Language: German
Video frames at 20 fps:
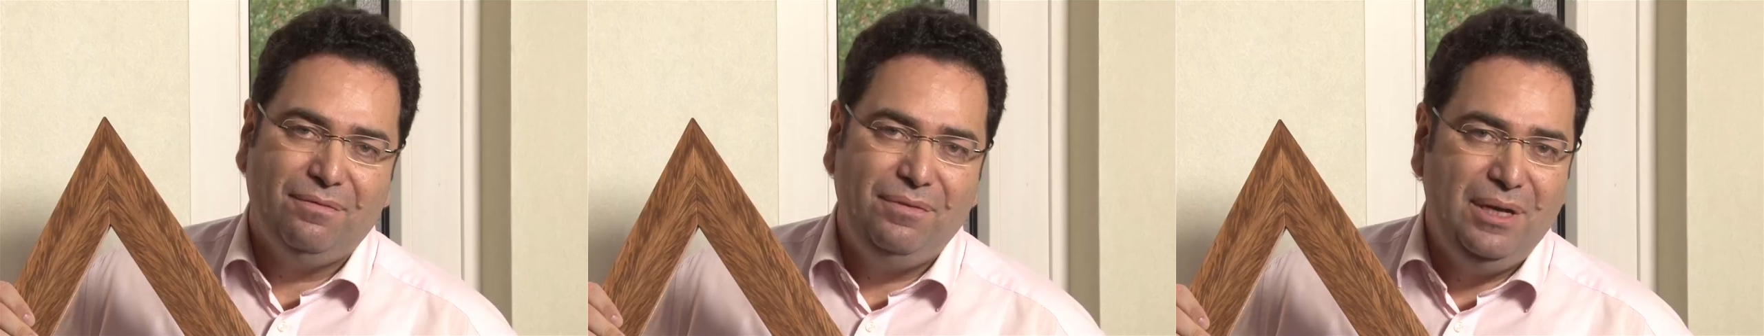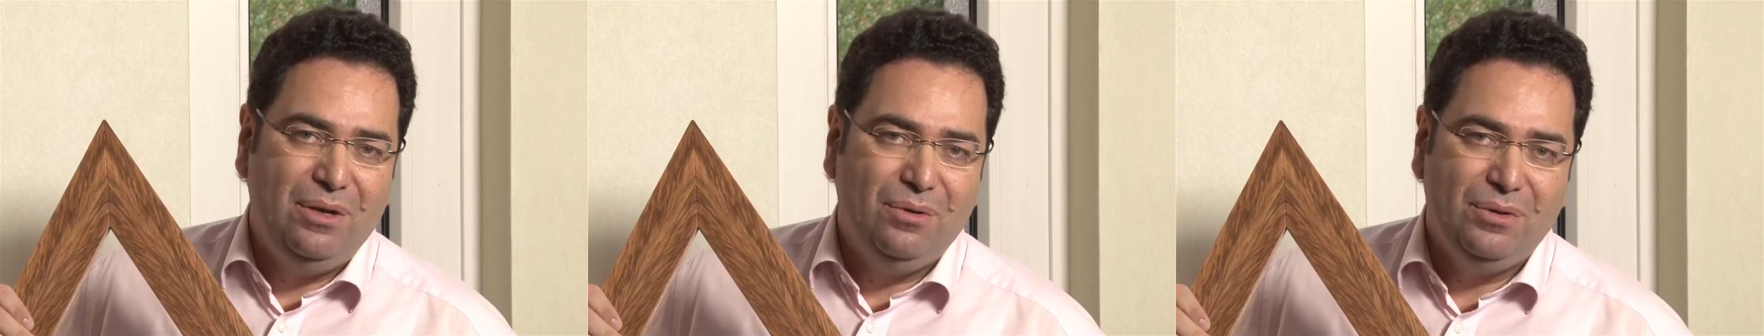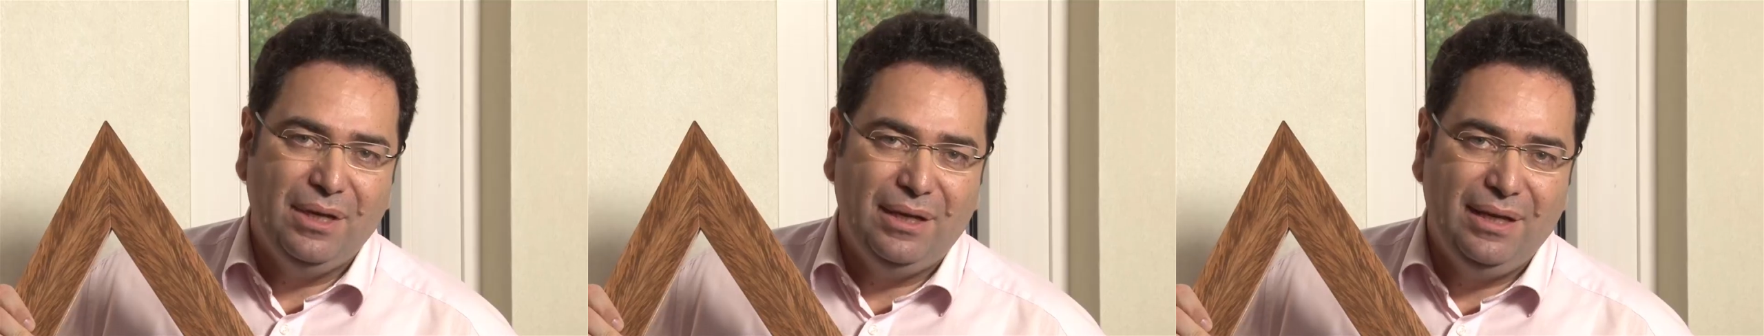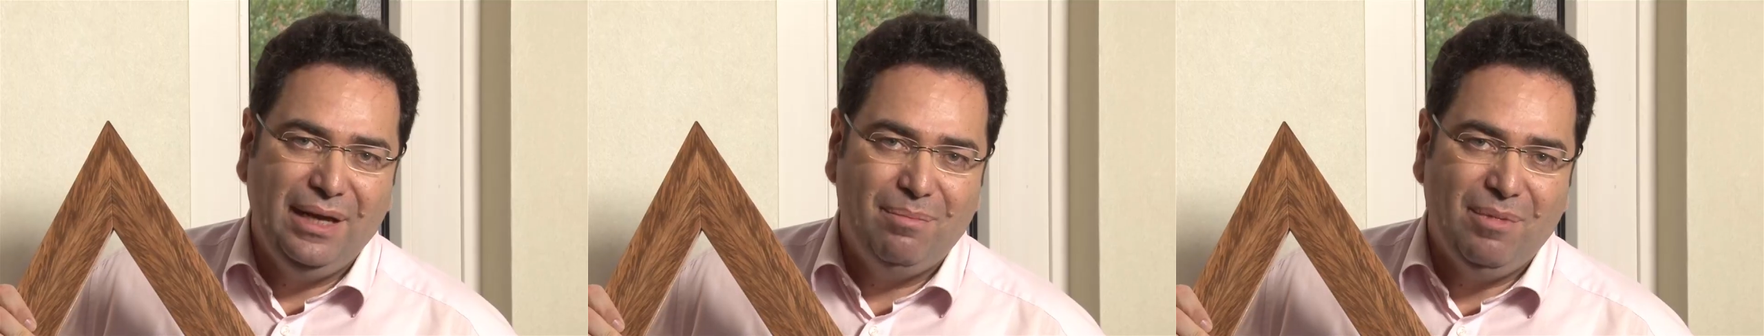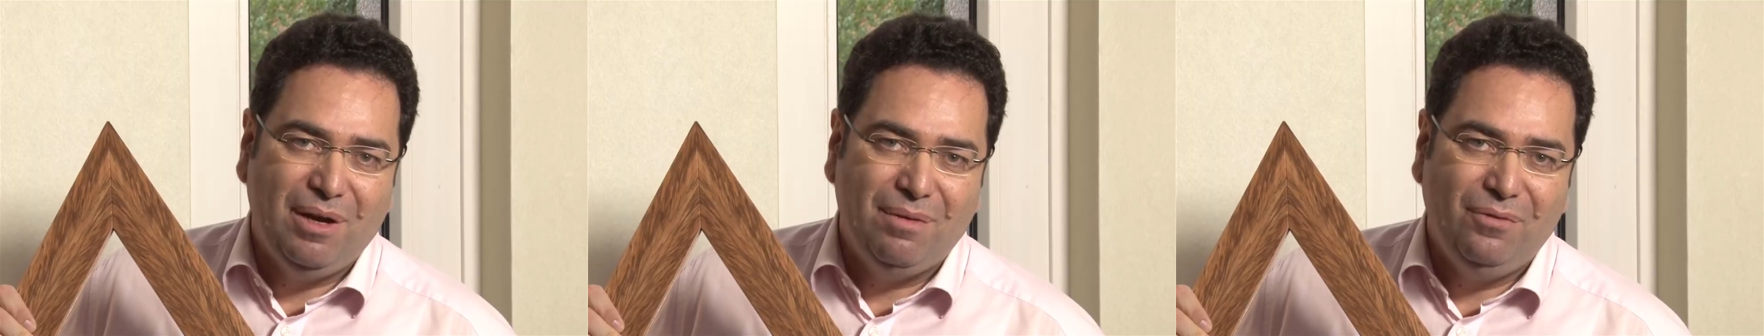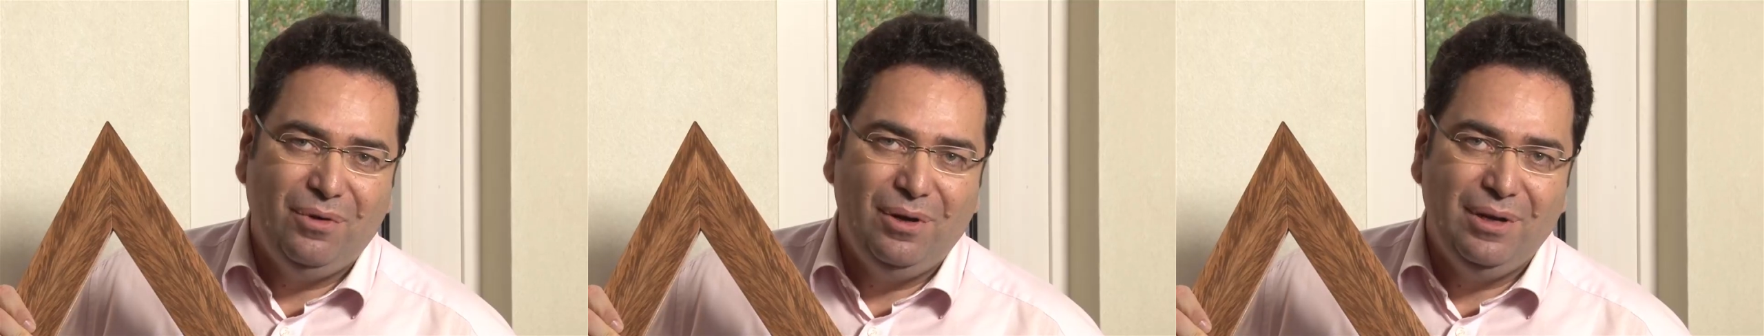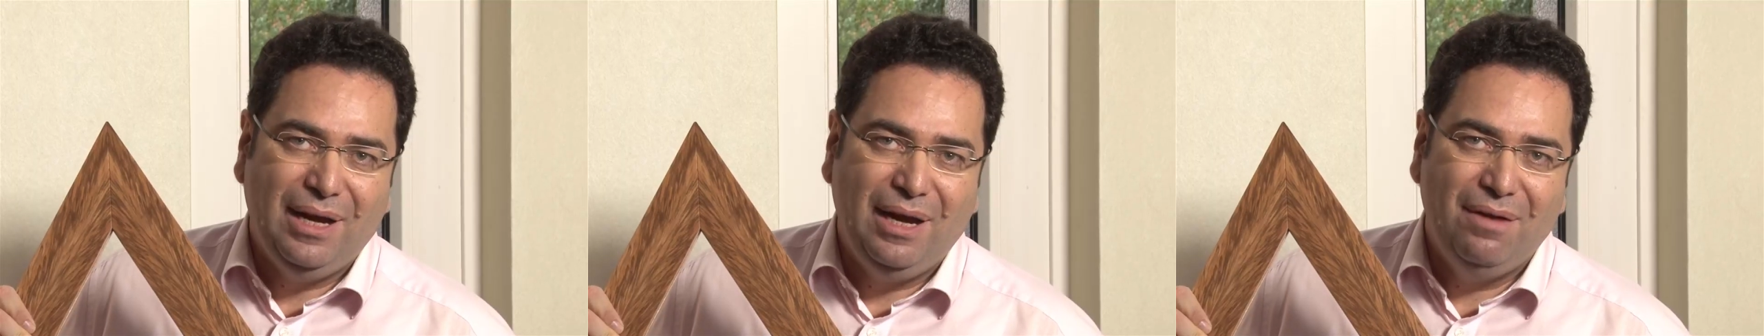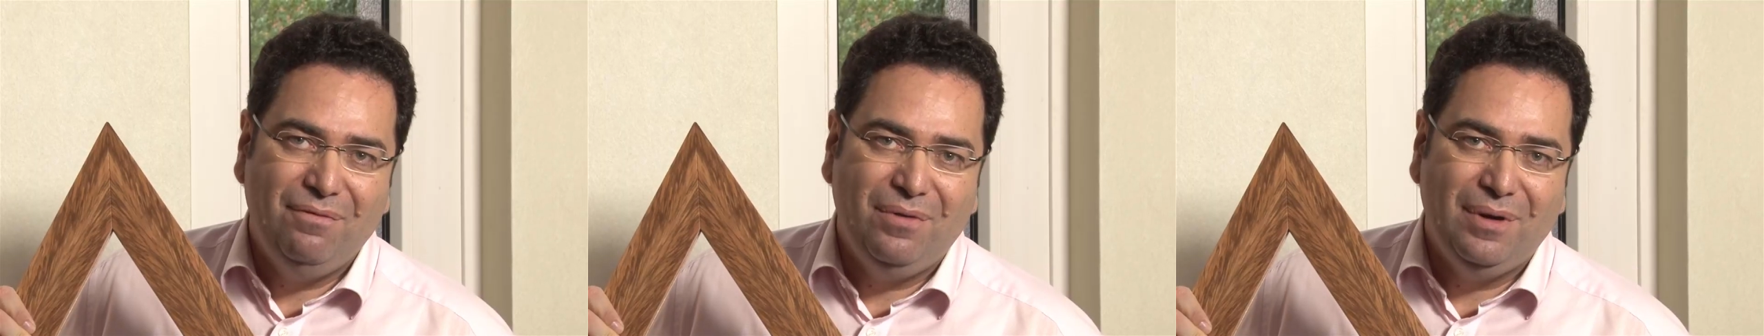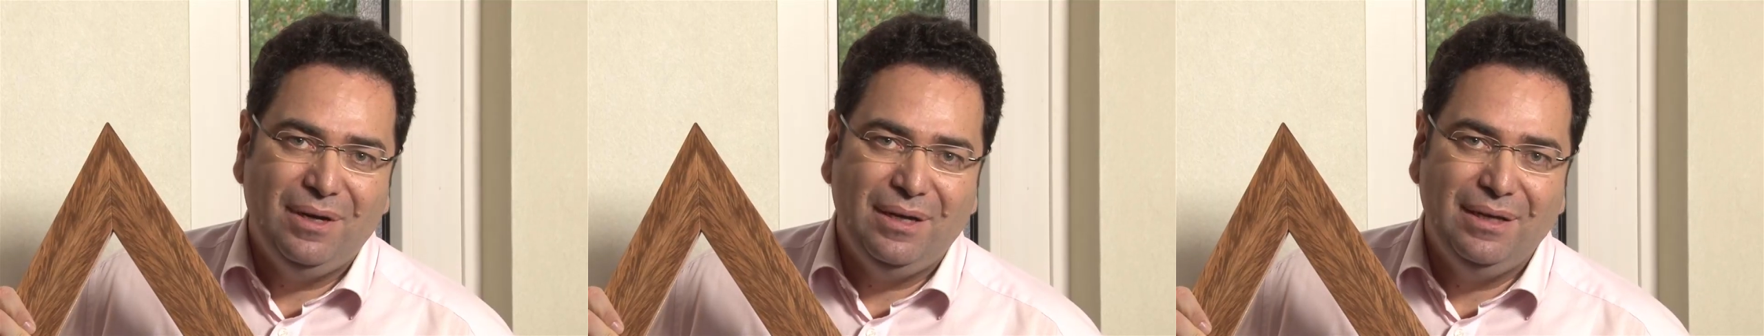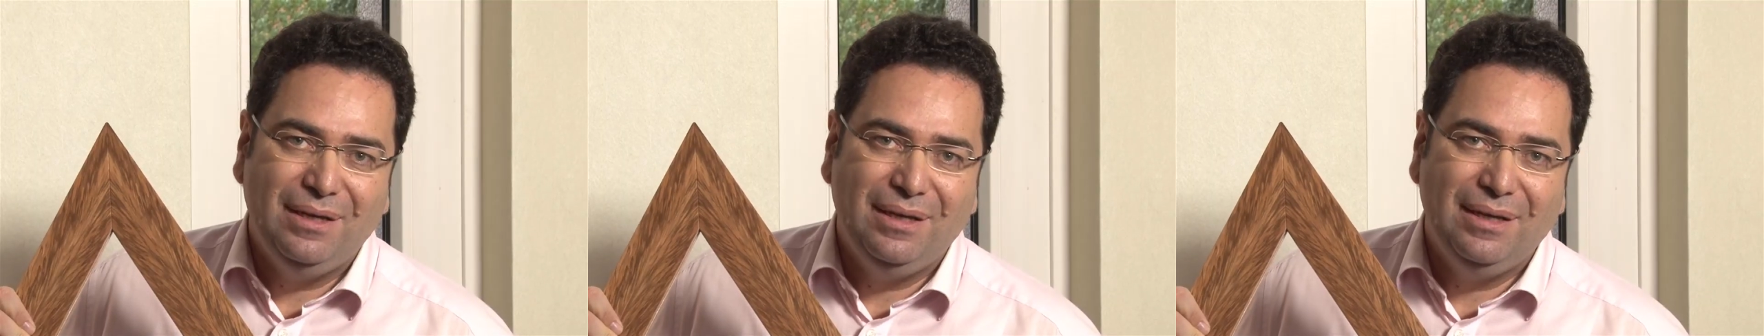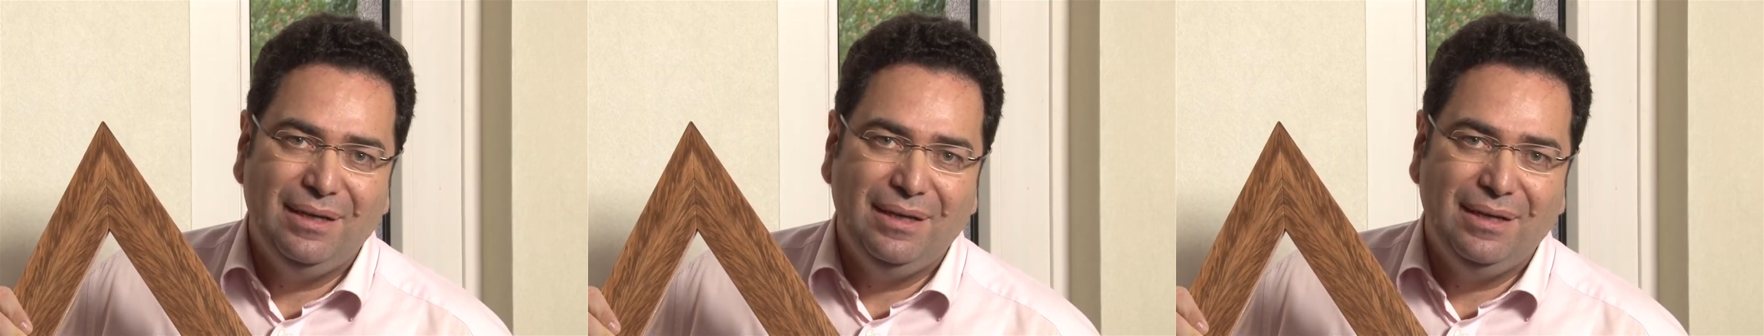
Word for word: viele Unternehmer wollen einfach